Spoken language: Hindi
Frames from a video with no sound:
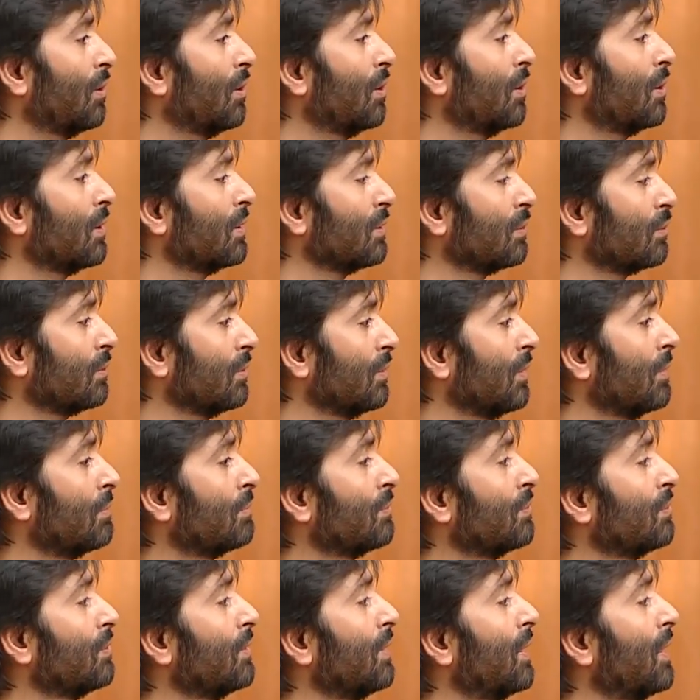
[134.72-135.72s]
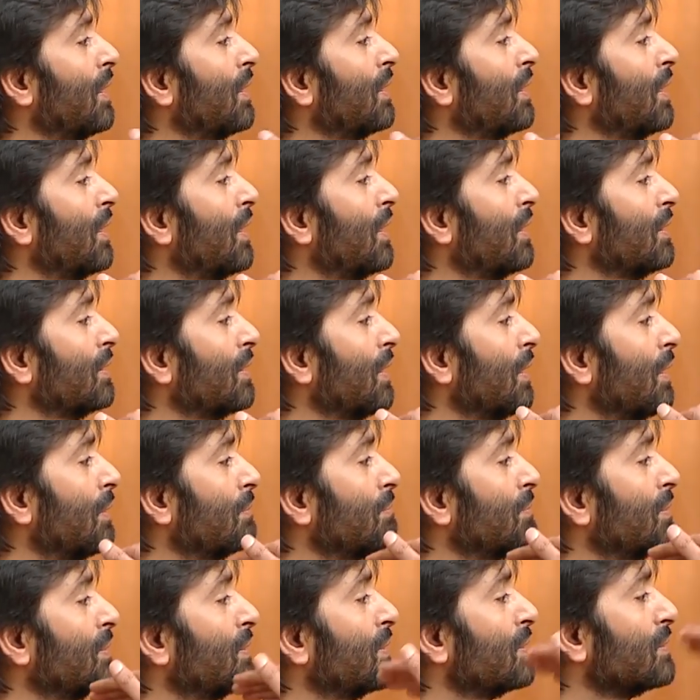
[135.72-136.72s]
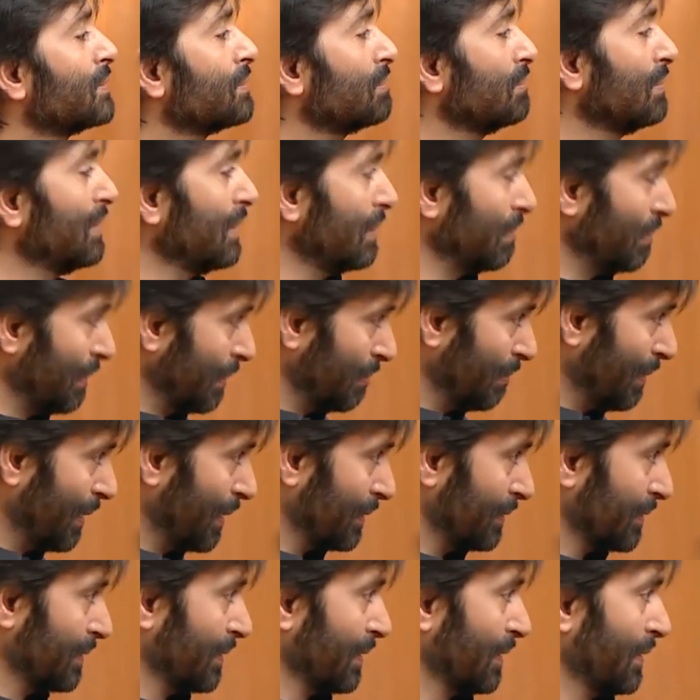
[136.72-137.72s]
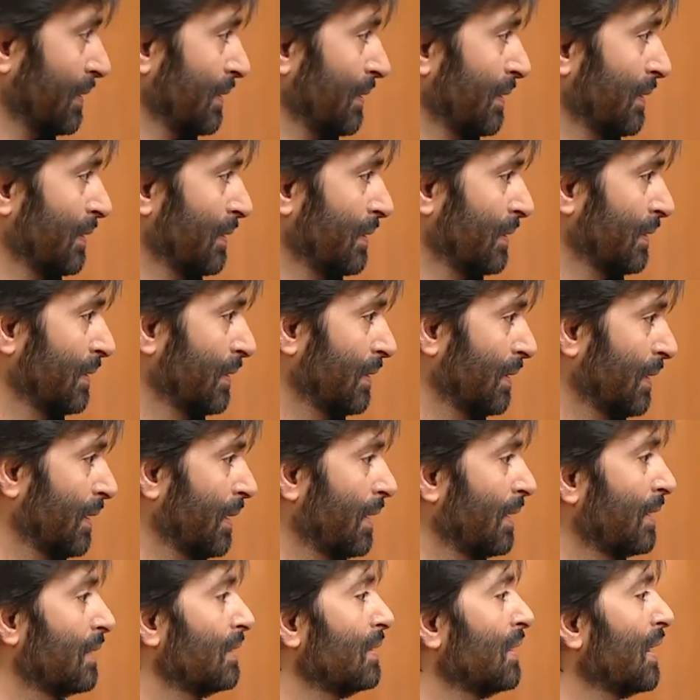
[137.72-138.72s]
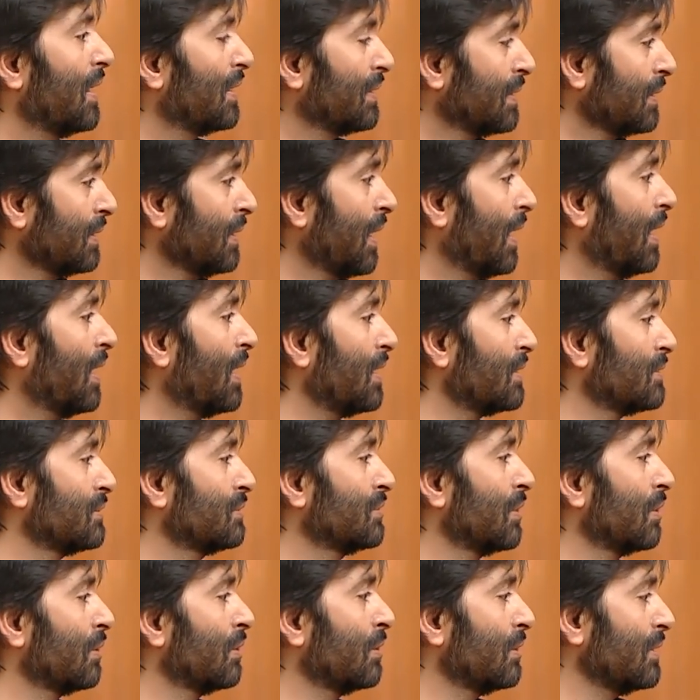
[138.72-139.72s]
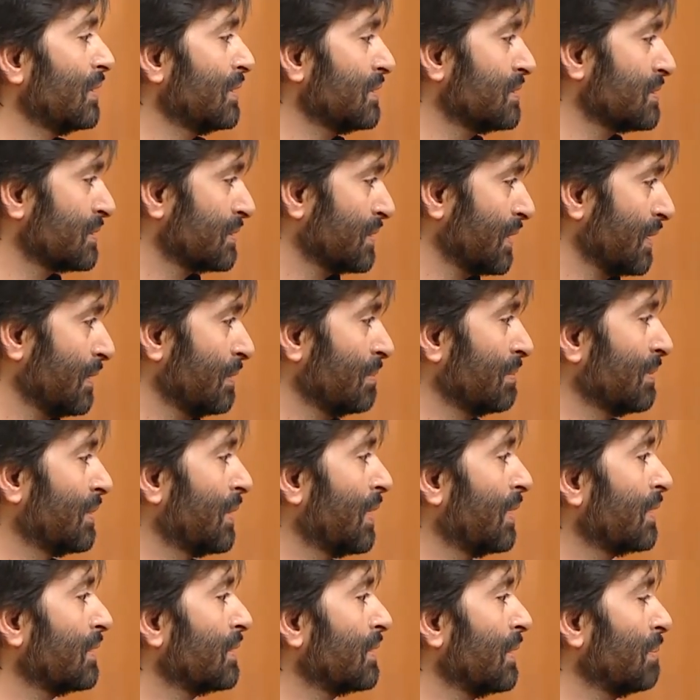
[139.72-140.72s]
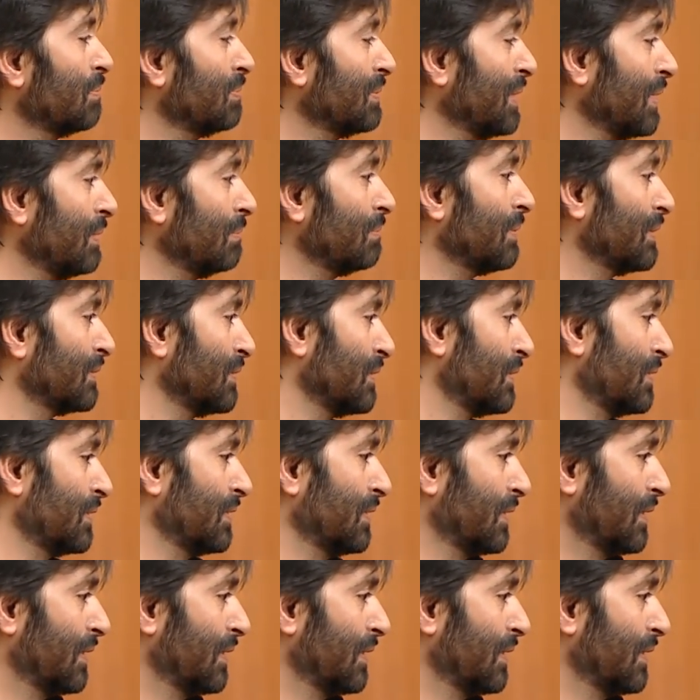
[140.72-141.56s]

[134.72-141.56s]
और खुल्लम खुला कहा कि हम कश्मीर पे बात कर रहे हैं लेकिन लेकिन आज जो इस टीम का कैप्टन बदल